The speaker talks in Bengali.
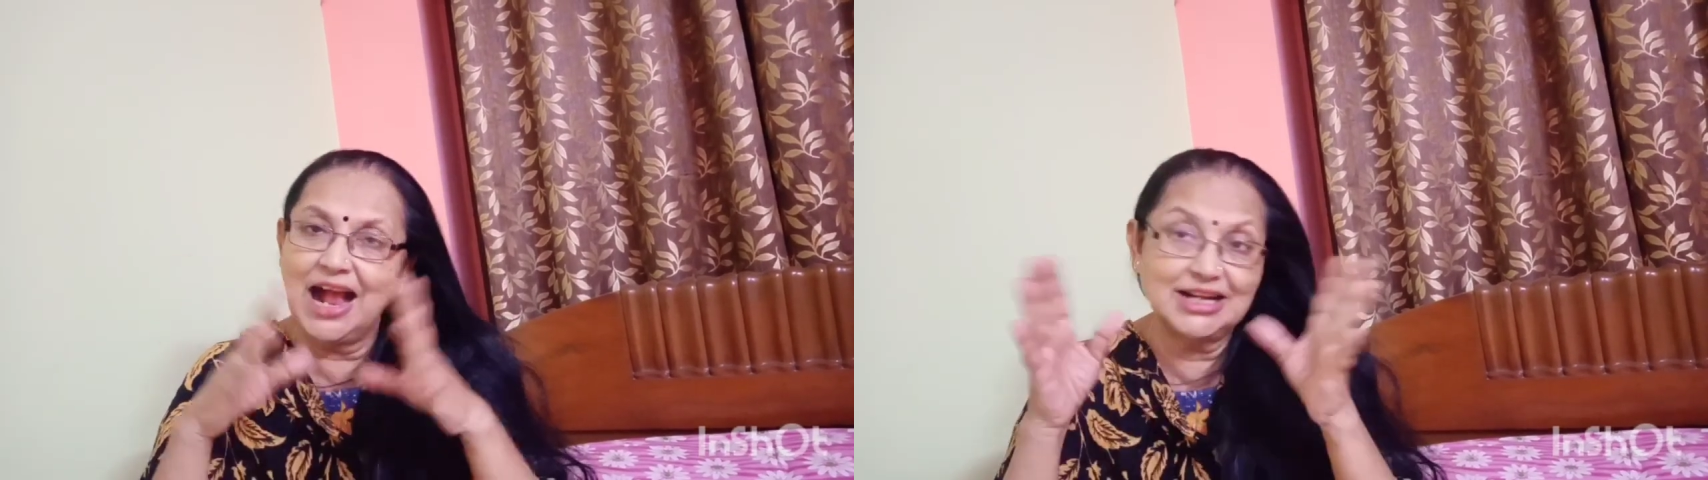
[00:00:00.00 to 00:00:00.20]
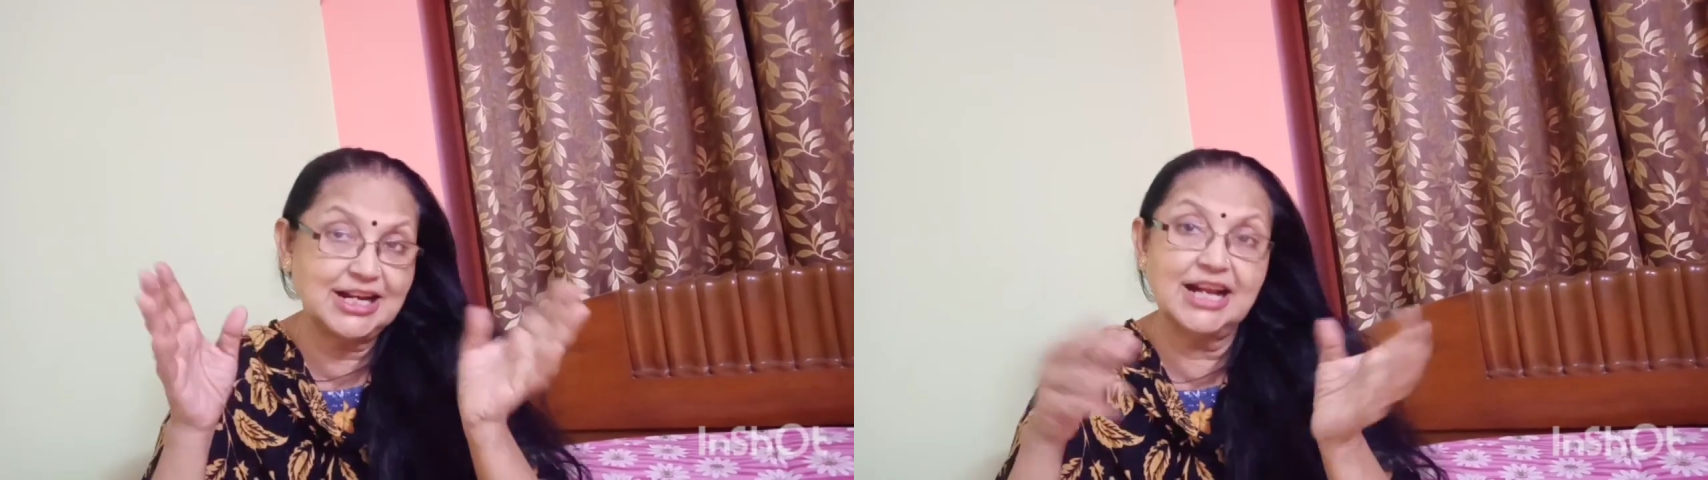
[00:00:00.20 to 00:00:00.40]

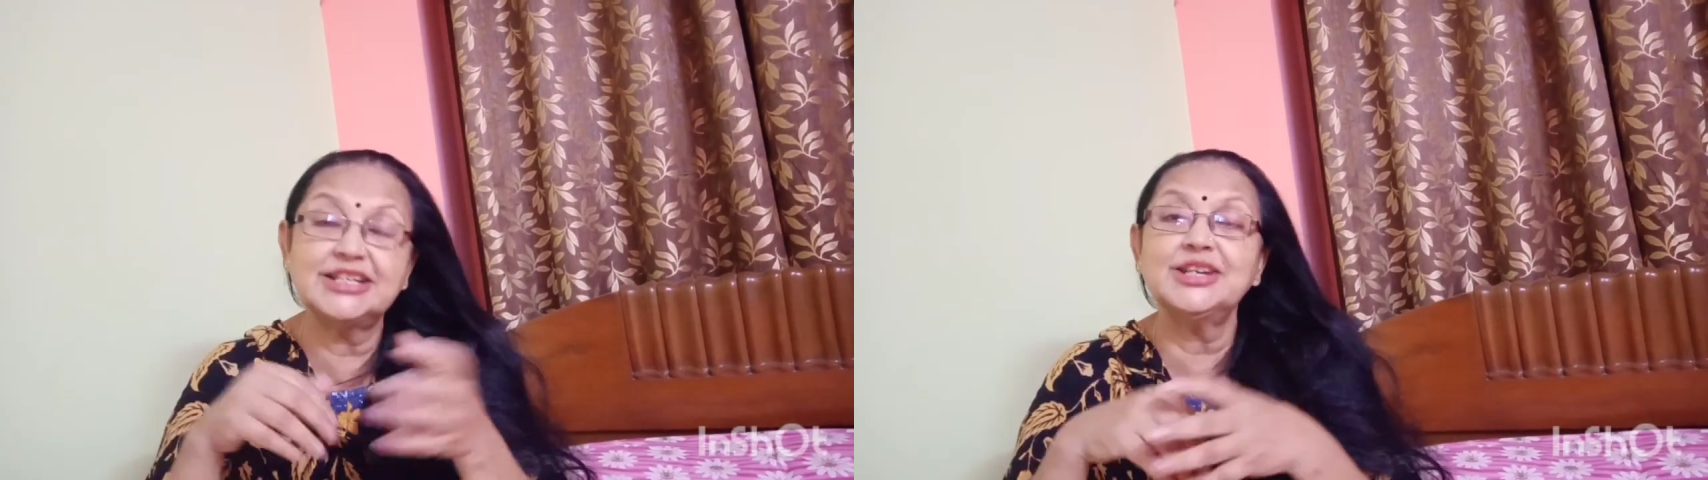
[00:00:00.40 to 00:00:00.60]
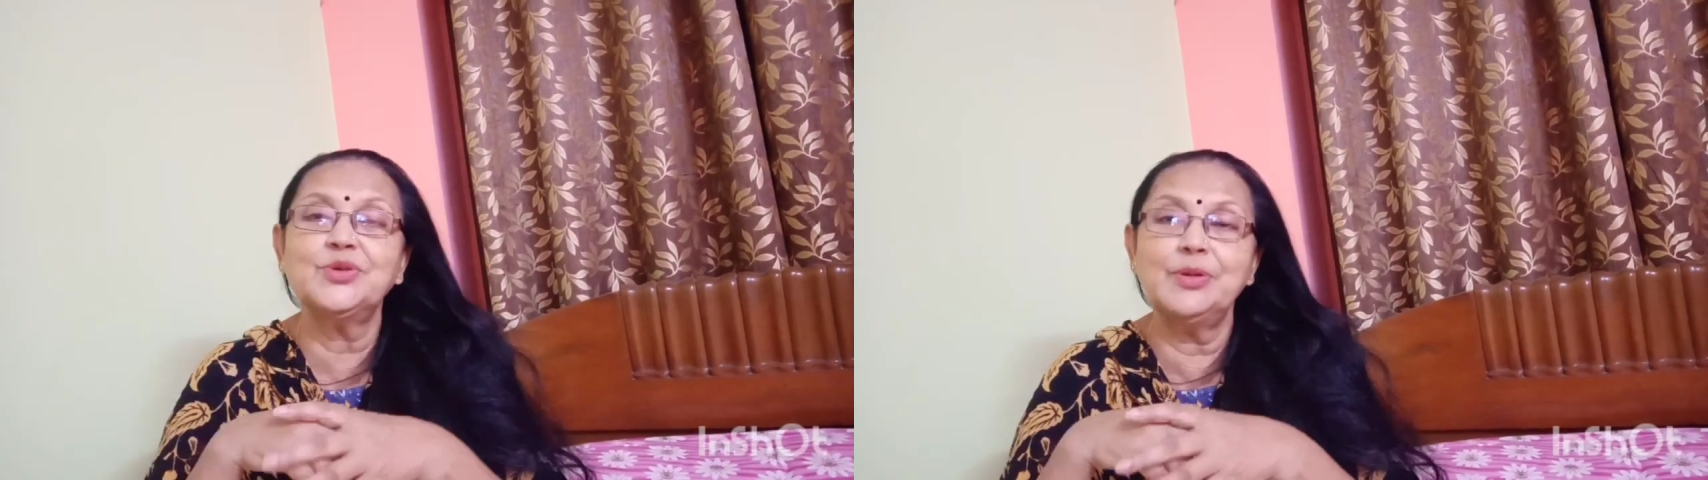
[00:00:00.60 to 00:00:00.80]

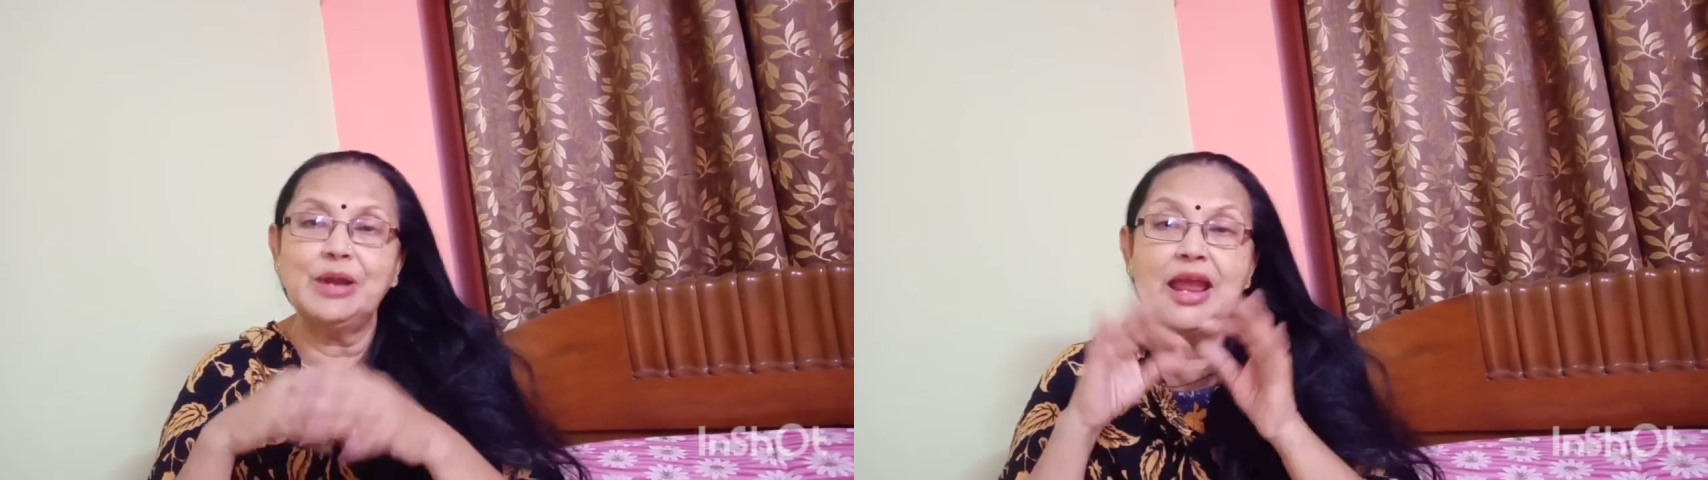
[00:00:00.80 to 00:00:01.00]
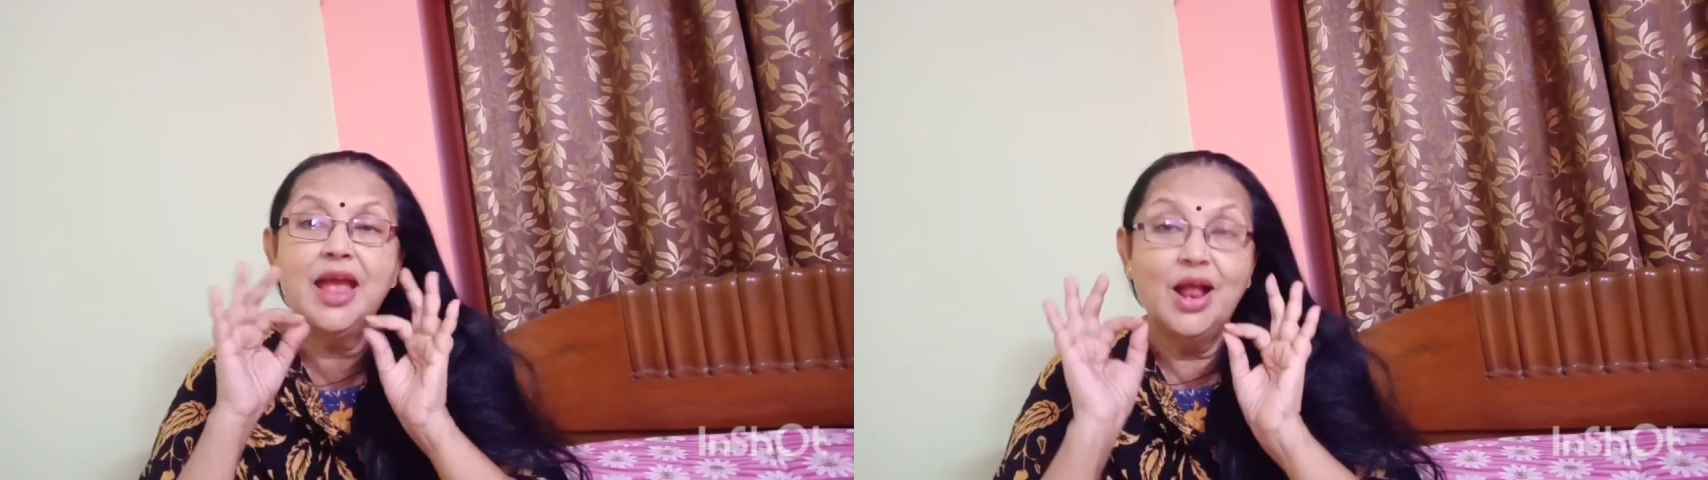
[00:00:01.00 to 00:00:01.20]
হাসাহাসি করে
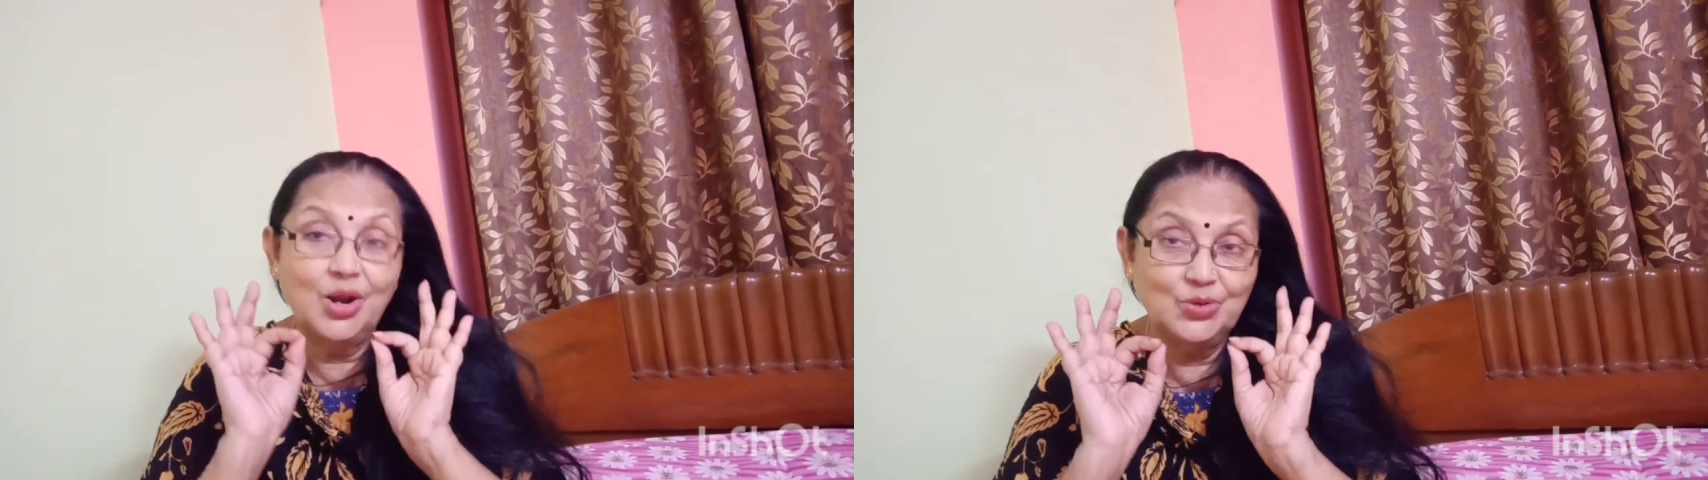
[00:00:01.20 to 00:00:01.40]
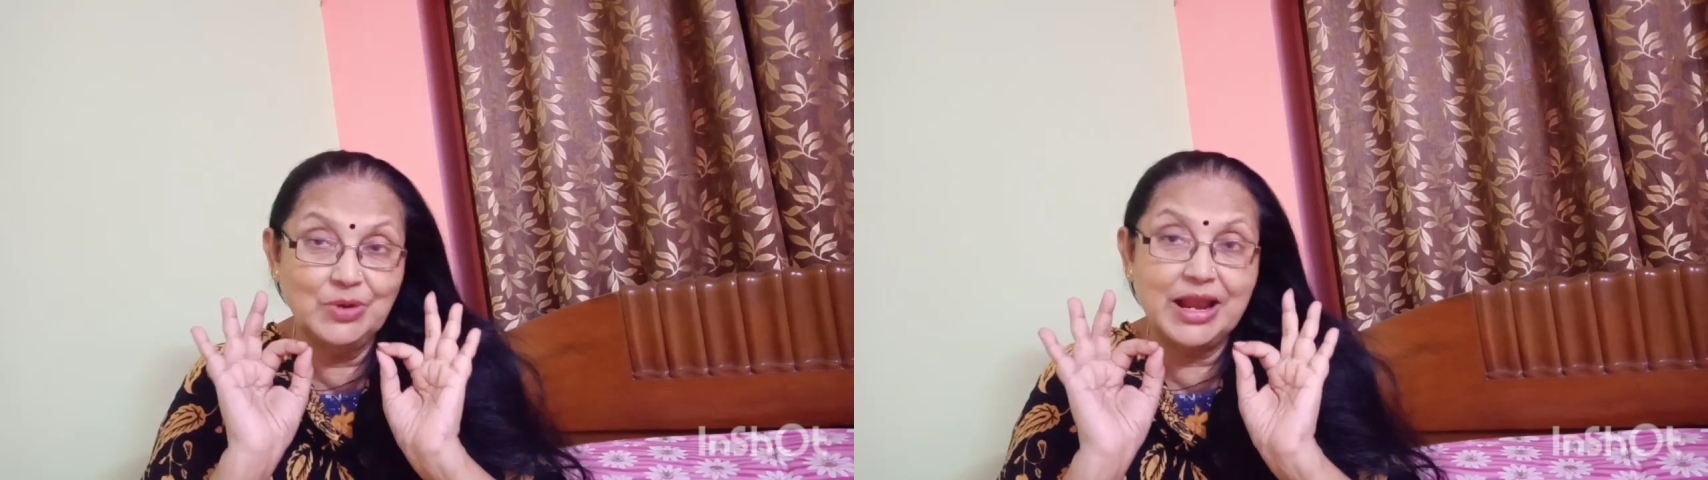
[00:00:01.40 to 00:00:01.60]
মানে
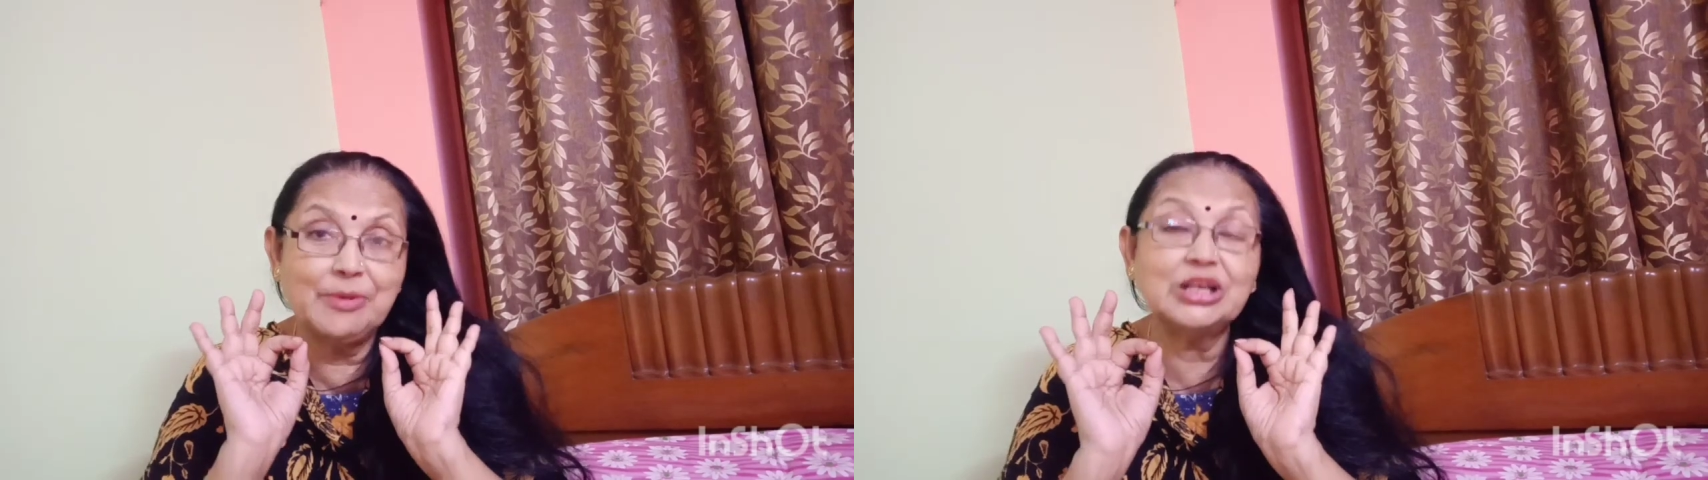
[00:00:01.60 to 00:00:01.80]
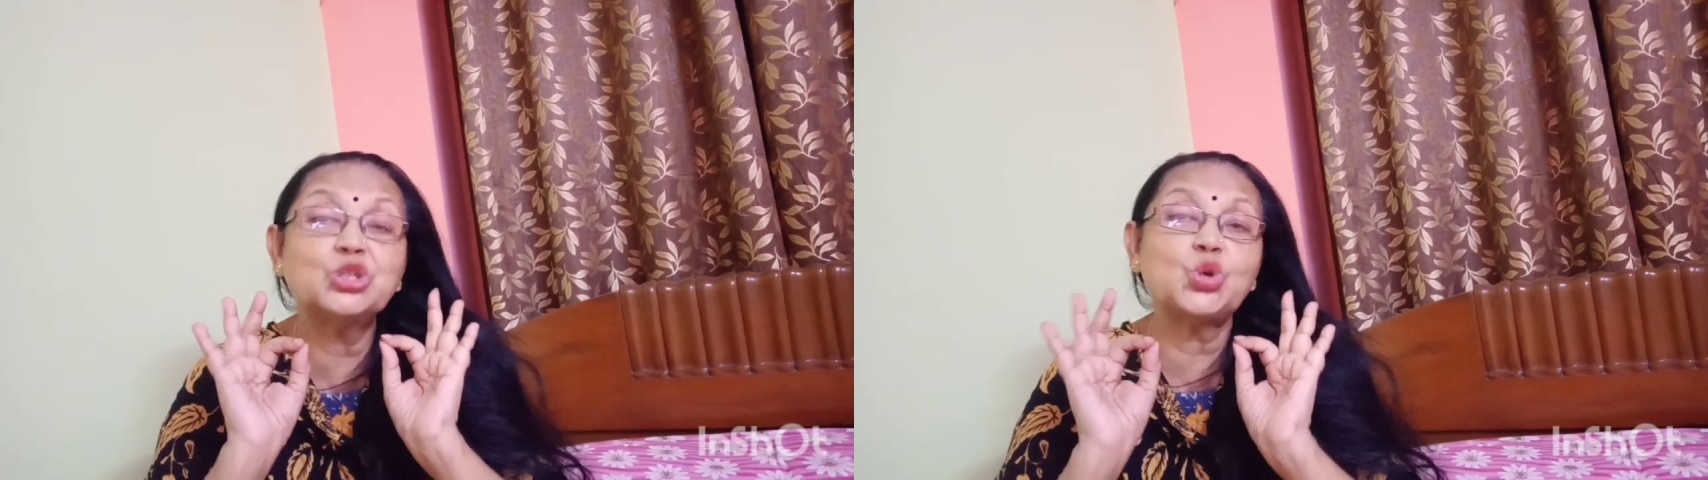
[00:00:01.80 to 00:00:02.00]
মানে
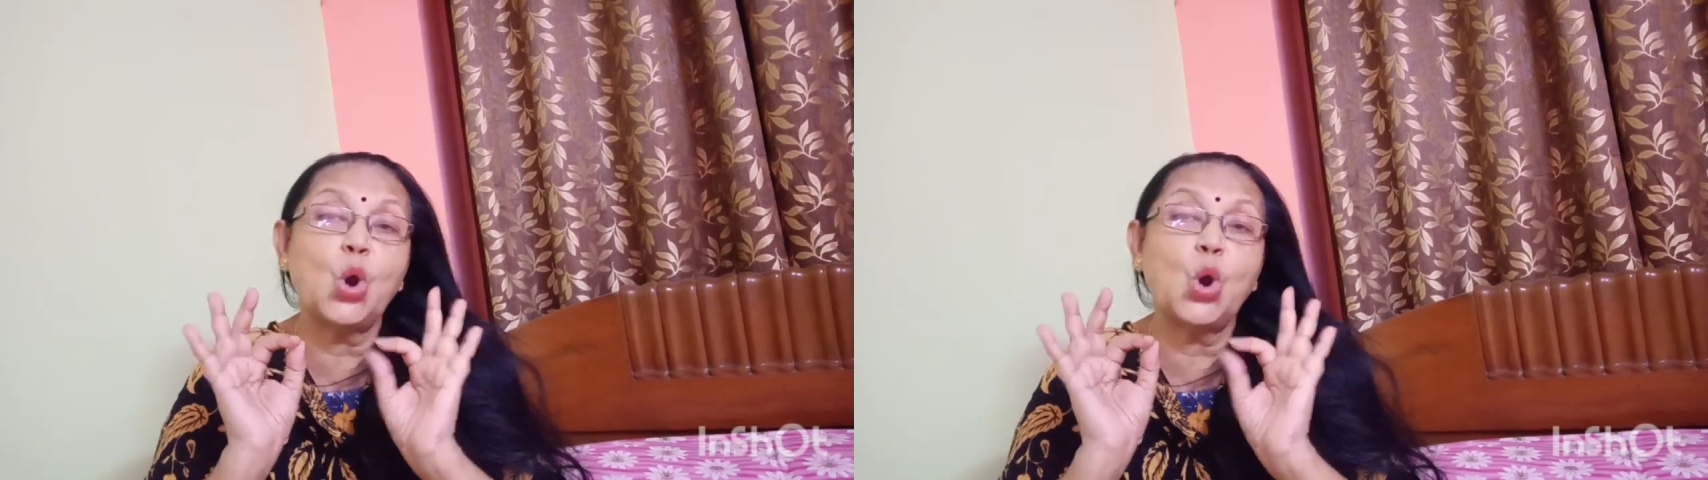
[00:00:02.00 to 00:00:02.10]
আমাকে